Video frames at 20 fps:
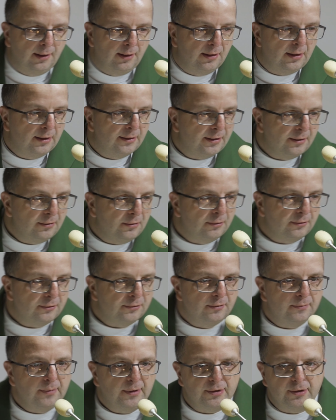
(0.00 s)
Dlatego
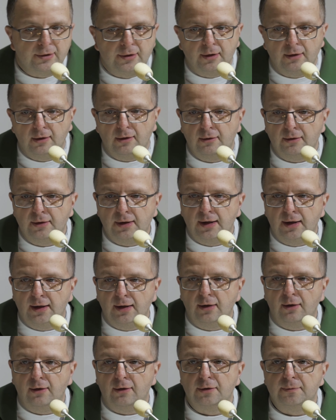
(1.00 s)
zobaczcie,
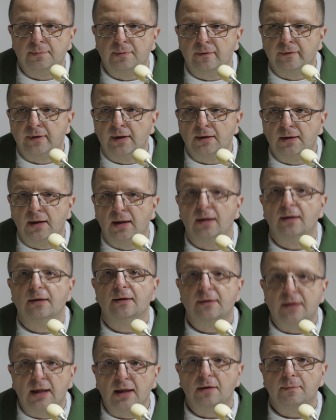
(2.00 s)
ona odpowiada:
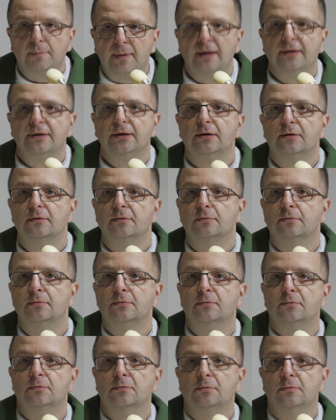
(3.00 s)
Tak, panie.
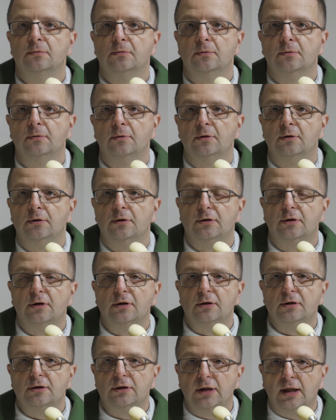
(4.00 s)

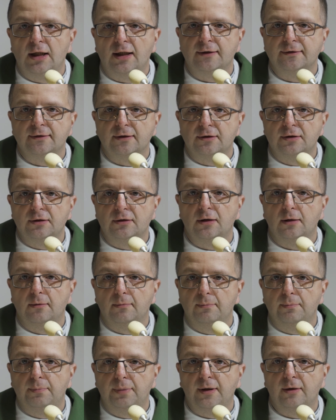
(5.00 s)
Jeżeli ja
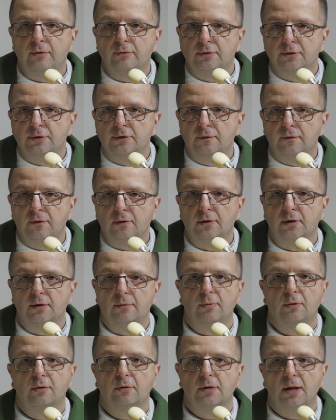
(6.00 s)
zaczynam pełnić wolę
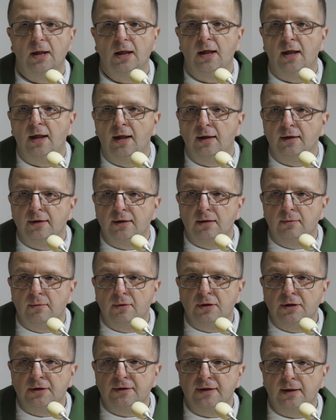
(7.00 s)
Boga,
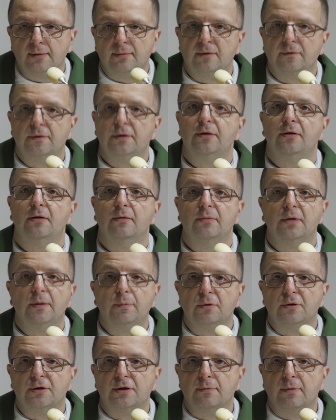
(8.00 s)
demony same wyjdą. Nie
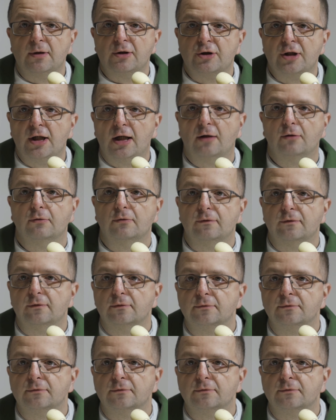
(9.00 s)
potrzeba czarów.